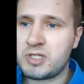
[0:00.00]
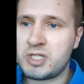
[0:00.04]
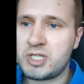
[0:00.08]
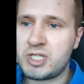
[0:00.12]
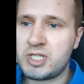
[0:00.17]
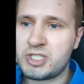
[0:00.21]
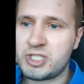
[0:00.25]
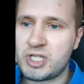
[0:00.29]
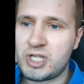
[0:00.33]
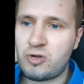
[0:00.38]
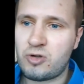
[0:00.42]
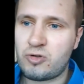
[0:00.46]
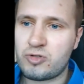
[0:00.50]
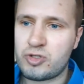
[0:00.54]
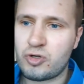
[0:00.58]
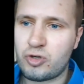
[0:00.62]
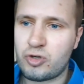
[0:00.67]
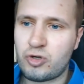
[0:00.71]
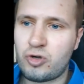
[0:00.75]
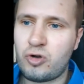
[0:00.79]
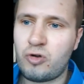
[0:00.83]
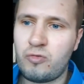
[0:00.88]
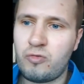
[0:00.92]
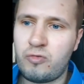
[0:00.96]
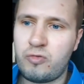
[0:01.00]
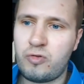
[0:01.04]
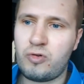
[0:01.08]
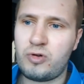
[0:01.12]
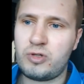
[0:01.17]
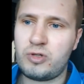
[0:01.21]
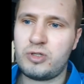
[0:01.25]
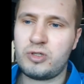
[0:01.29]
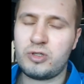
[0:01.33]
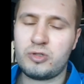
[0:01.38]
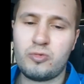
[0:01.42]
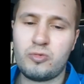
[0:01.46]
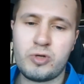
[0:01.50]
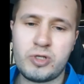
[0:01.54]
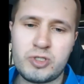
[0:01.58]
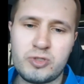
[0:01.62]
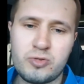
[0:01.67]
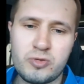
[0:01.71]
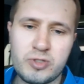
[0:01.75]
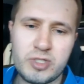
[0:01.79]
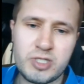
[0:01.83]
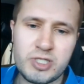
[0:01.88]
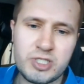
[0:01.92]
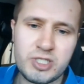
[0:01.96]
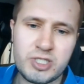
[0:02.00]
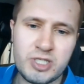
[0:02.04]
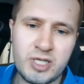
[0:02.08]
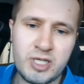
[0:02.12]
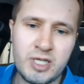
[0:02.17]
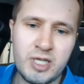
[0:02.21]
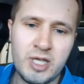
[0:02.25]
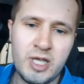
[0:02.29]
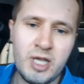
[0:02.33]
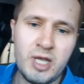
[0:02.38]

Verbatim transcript: jeżeli chodzi o komfort, który czuje się